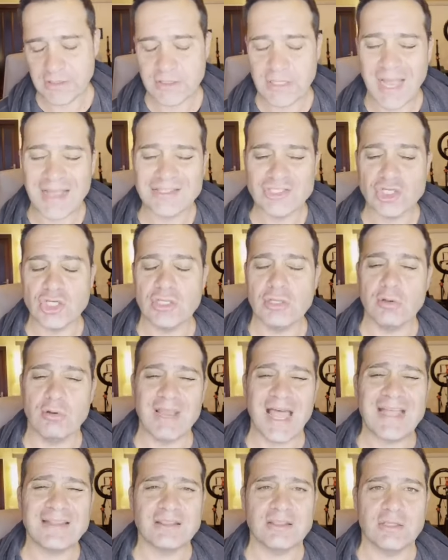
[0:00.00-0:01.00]
acido
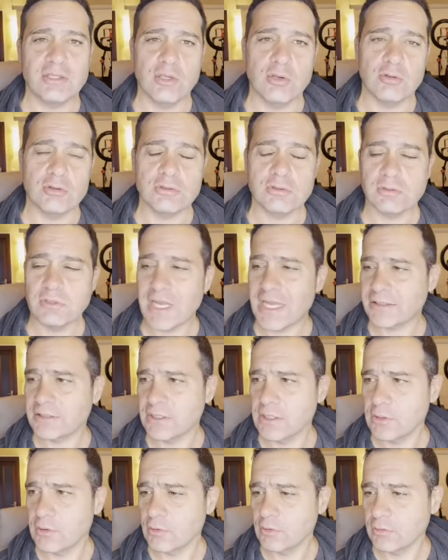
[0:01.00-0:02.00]
lattio,
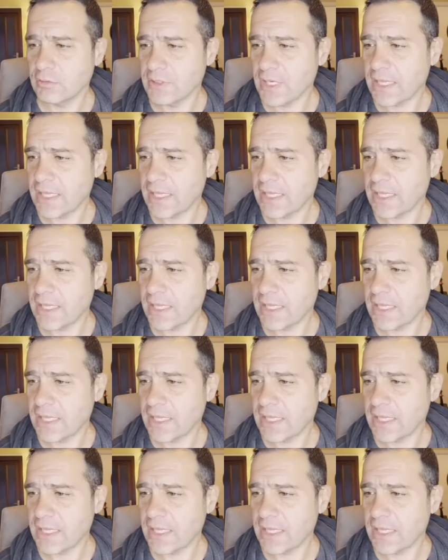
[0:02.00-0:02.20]
lattico,